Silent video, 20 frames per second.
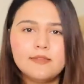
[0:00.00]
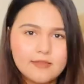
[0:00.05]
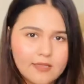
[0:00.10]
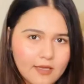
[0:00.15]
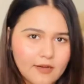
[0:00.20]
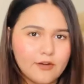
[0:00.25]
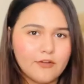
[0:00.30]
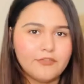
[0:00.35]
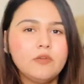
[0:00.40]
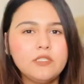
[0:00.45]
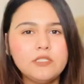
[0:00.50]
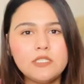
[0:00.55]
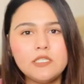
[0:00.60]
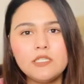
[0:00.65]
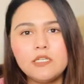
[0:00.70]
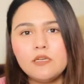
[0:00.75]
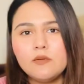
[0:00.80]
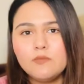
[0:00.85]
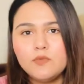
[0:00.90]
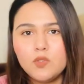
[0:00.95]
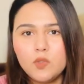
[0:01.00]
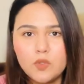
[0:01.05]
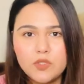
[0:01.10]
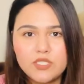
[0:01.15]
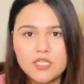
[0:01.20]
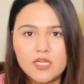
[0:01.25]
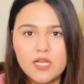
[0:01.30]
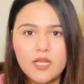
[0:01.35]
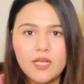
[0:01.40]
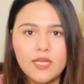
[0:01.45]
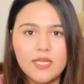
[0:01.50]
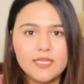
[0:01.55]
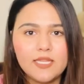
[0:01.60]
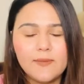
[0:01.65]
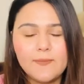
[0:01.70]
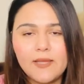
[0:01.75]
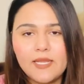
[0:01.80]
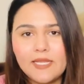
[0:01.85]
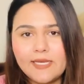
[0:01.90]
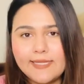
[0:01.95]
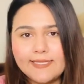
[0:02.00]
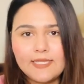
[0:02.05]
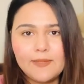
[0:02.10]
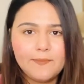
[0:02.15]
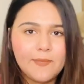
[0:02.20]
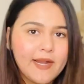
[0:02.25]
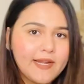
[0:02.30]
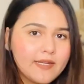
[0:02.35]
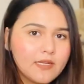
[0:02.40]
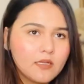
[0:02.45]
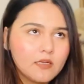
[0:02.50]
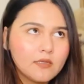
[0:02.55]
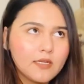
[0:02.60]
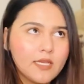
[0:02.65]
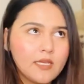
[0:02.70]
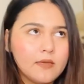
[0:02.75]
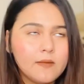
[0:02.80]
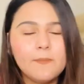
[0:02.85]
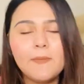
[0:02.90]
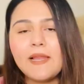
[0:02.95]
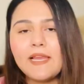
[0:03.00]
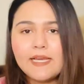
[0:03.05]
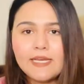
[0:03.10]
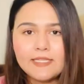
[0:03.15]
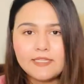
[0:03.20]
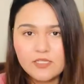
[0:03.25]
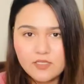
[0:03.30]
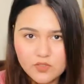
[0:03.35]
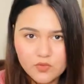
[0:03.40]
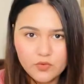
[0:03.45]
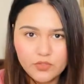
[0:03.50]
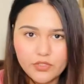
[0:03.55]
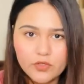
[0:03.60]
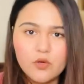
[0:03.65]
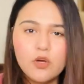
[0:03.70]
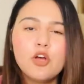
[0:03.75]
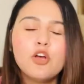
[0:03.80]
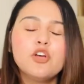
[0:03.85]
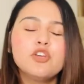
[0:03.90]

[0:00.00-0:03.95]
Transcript: तरफ उस दिन हम दो जगह गए थे पहले गए थे पेंट नहीं पहले गए थे जूडियो